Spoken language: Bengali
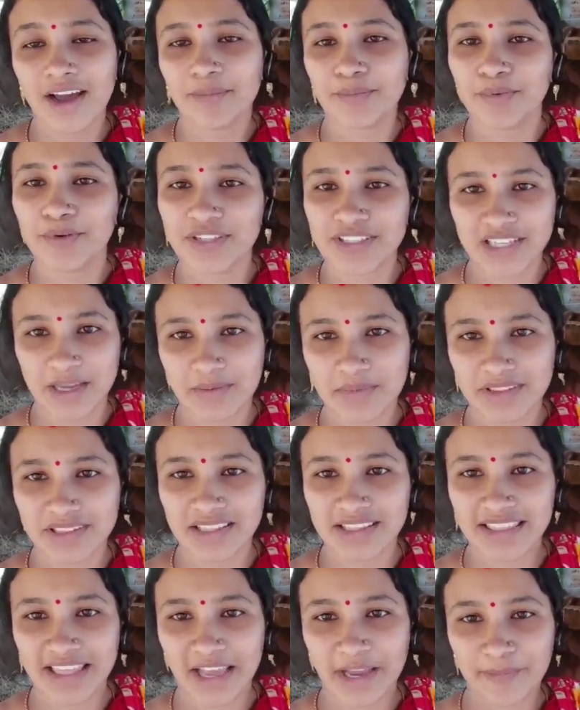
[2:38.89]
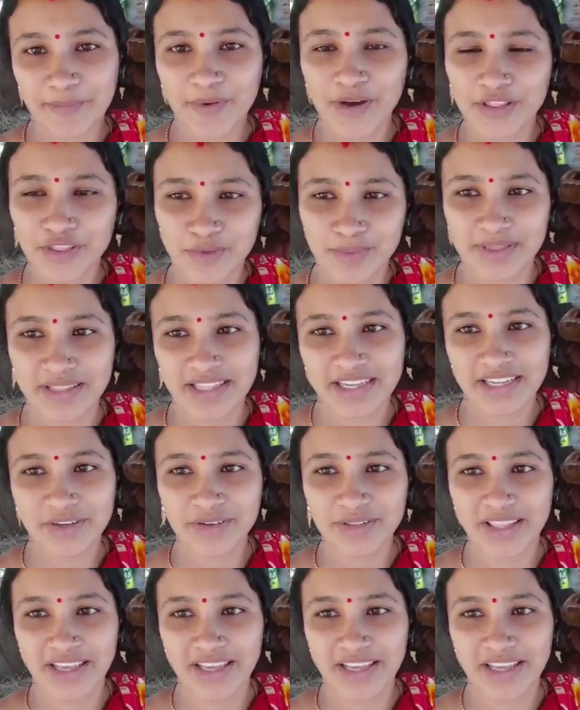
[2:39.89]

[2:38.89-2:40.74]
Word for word: পুরো সামনে দিয়ে দেখবো আর তোমাদেরকেও